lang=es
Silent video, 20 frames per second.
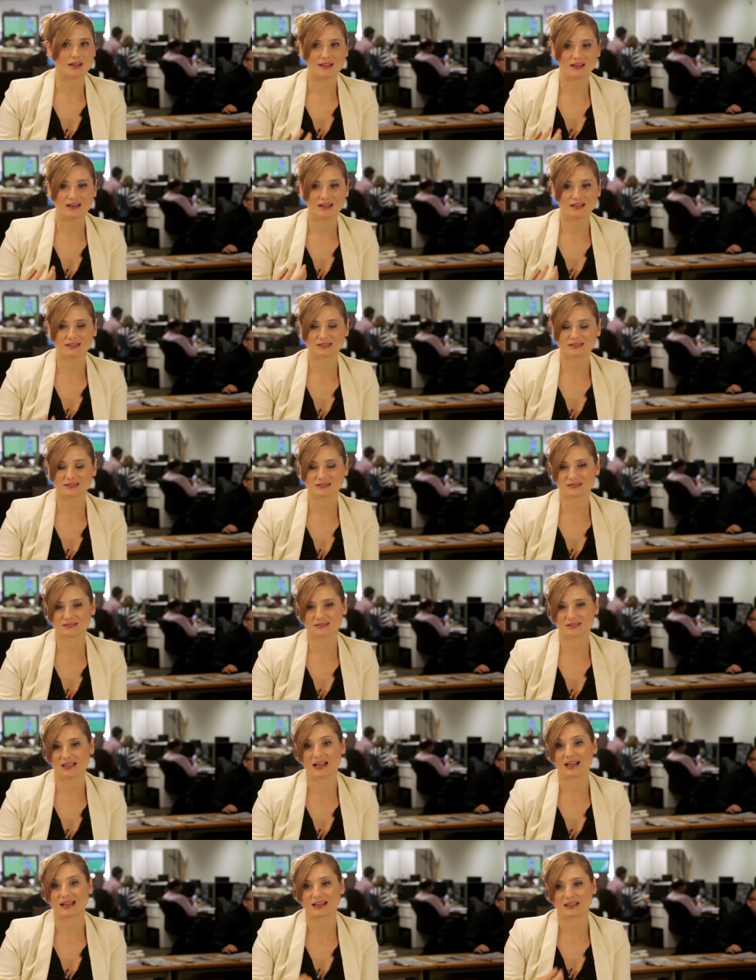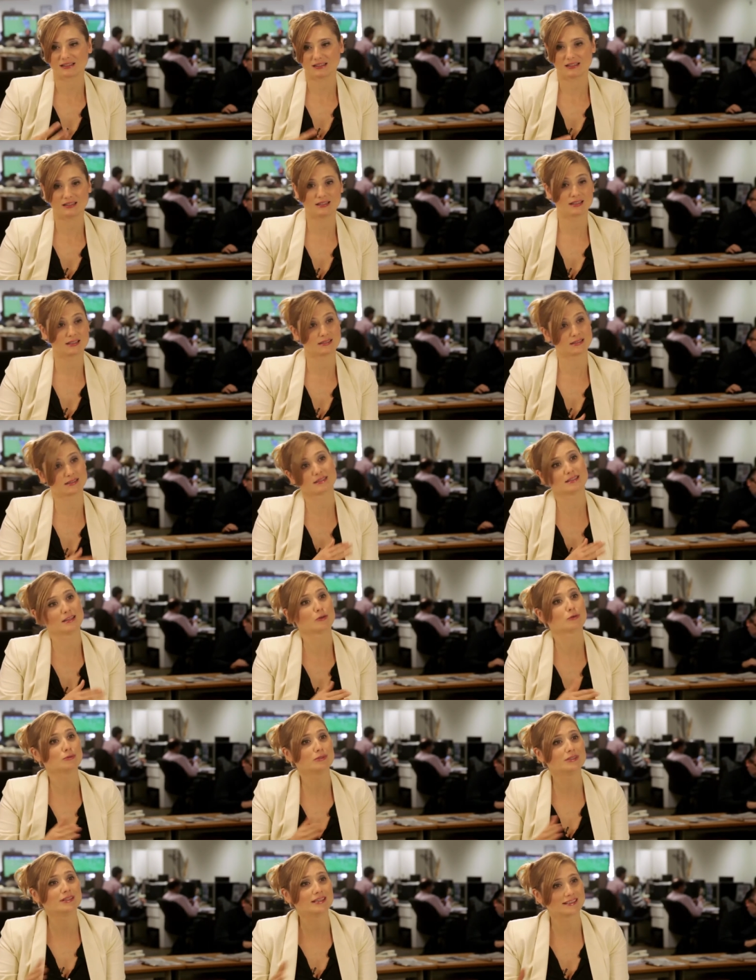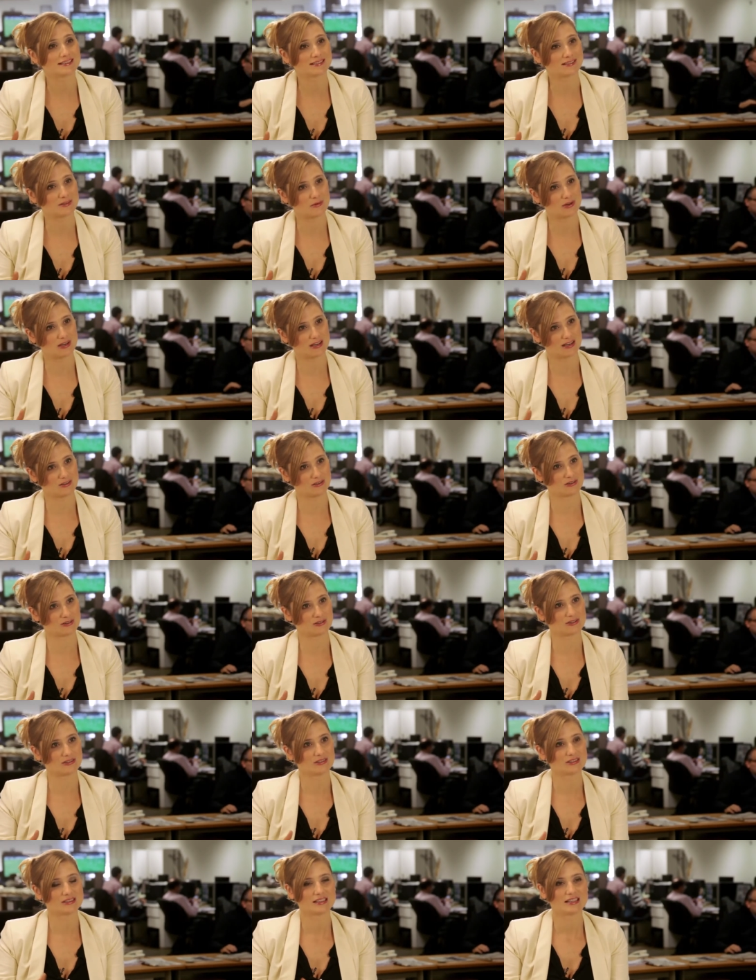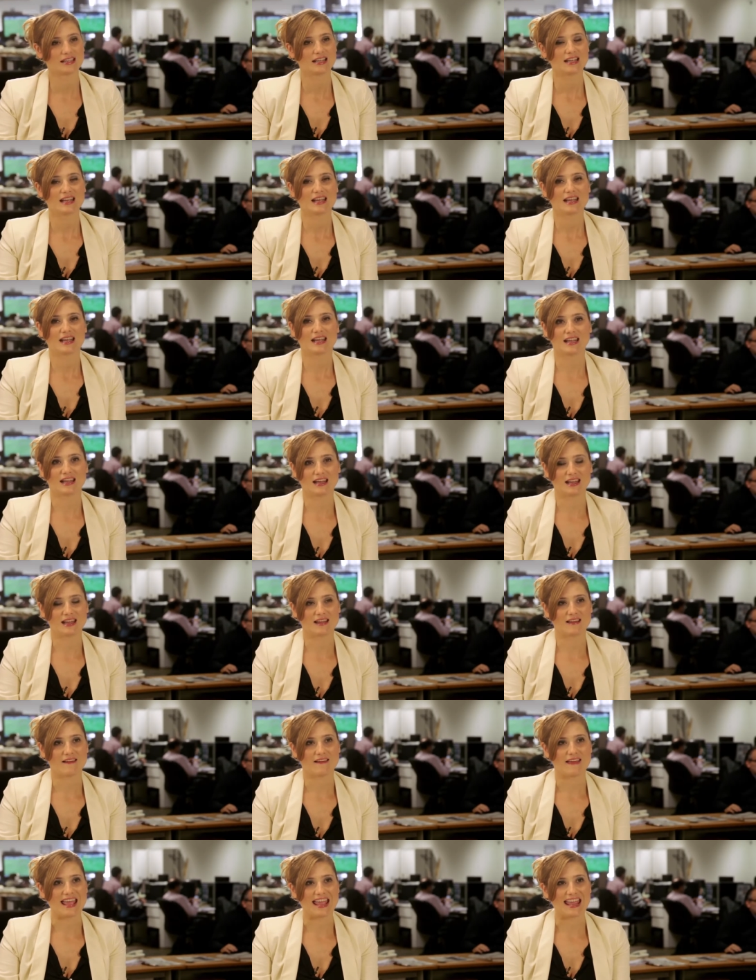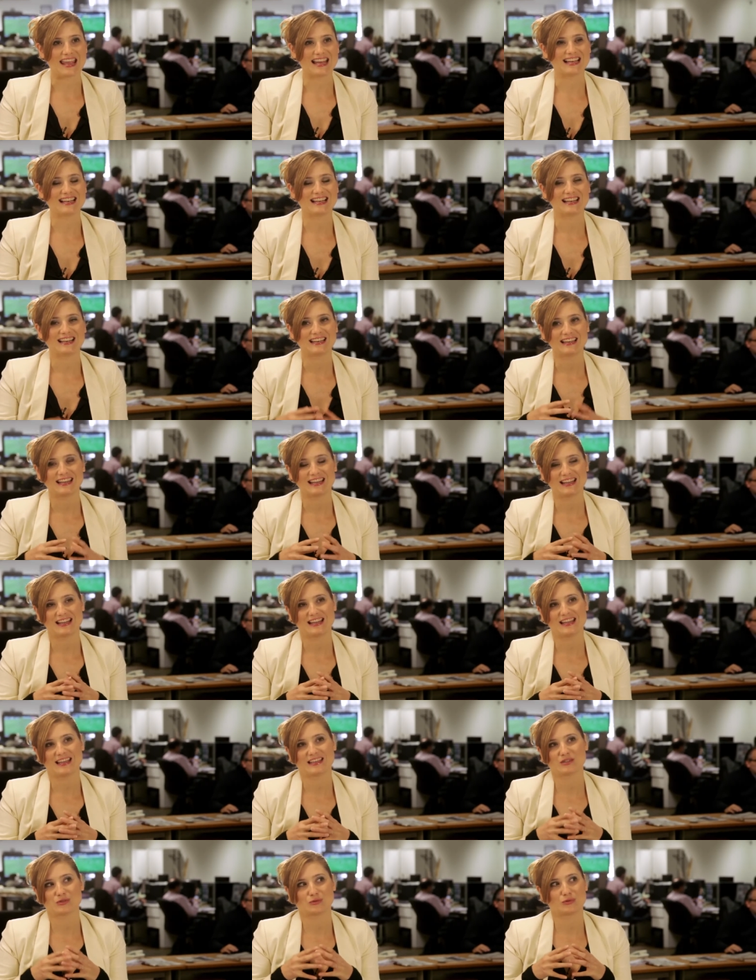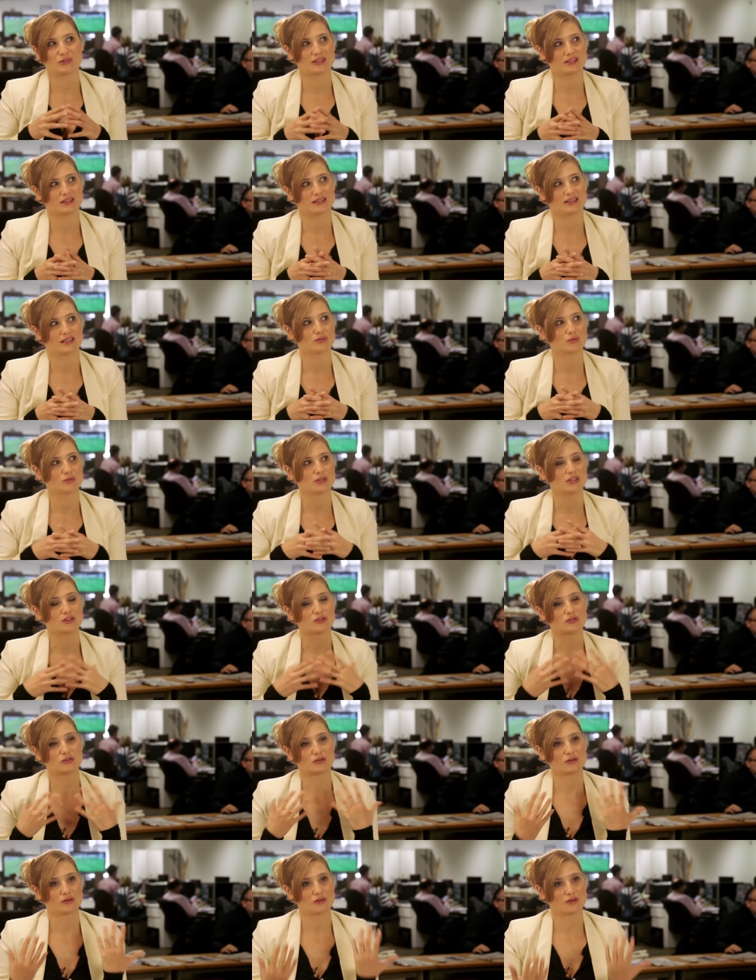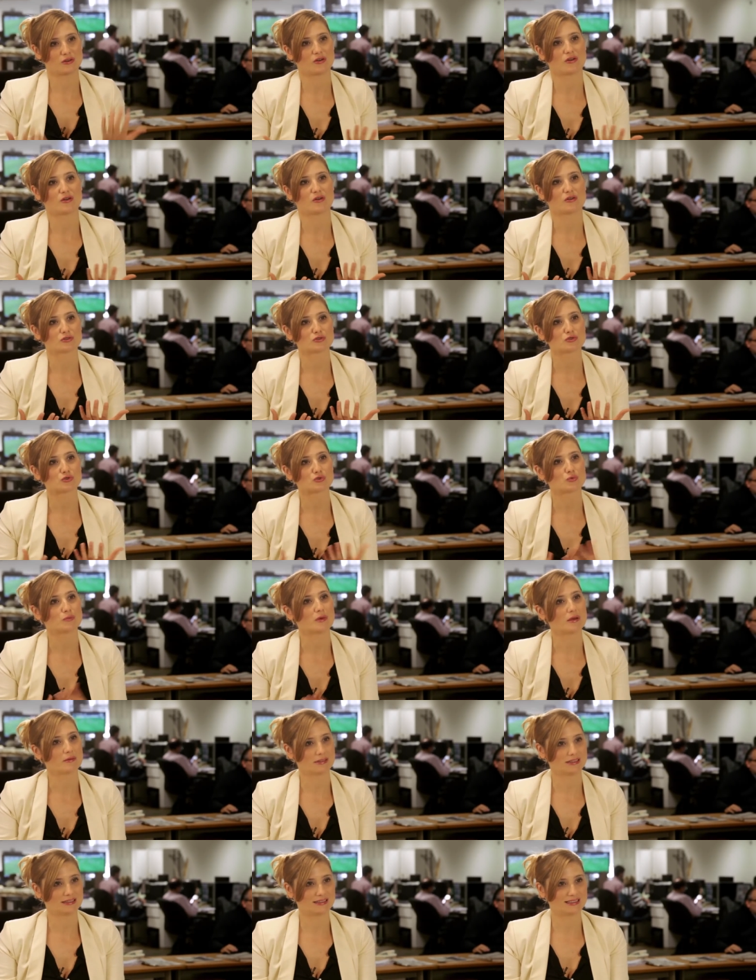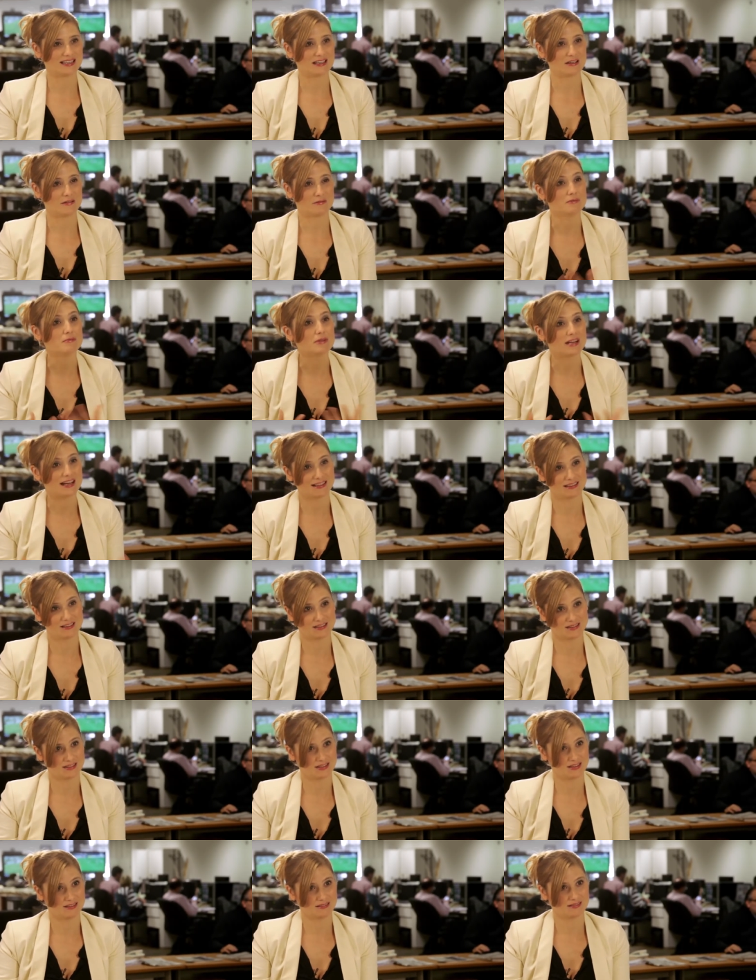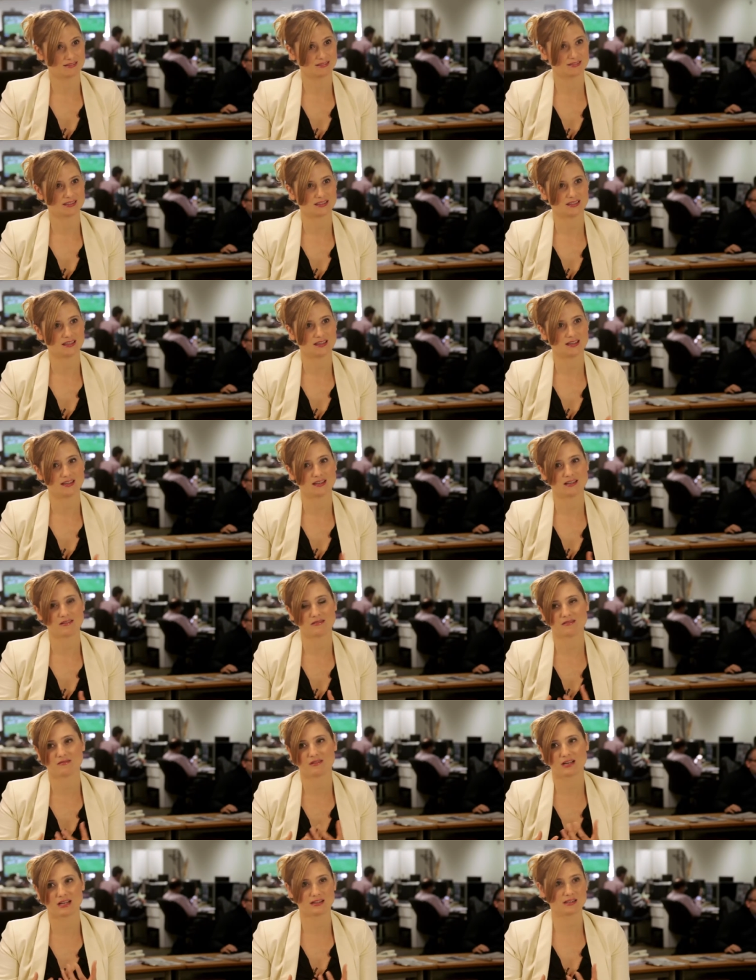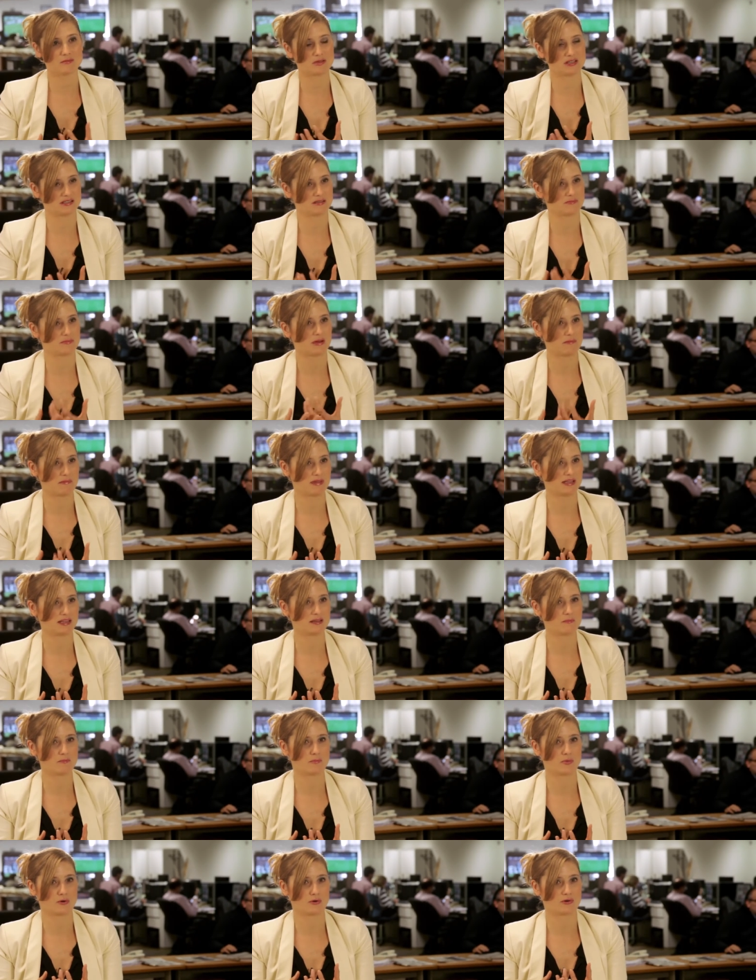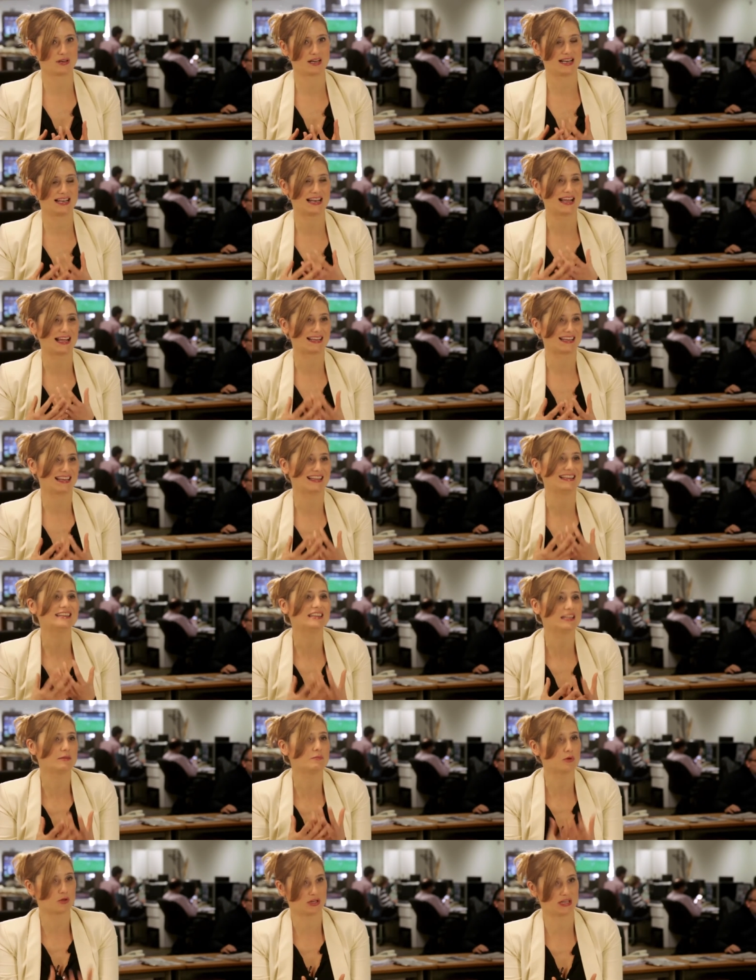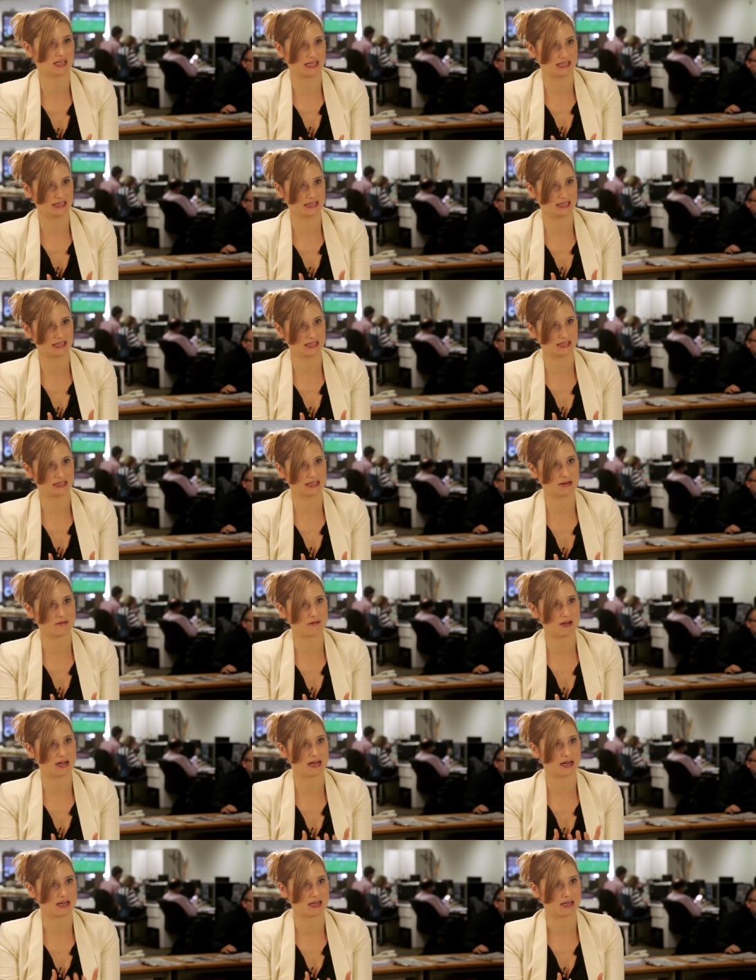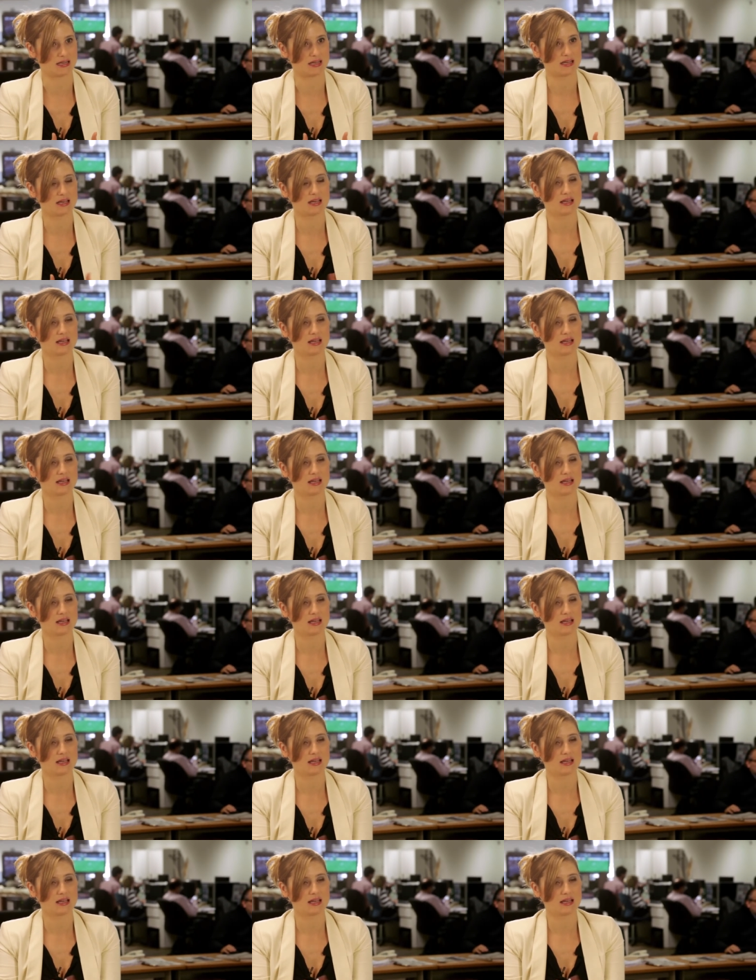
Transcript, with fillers: de las, de las características es ningún día es igual al otro. Eh, él es un, es un entorno sumamente vibrante, ¿Sí? y vibrante principalmente por el tipo de gente que trabaja ahí.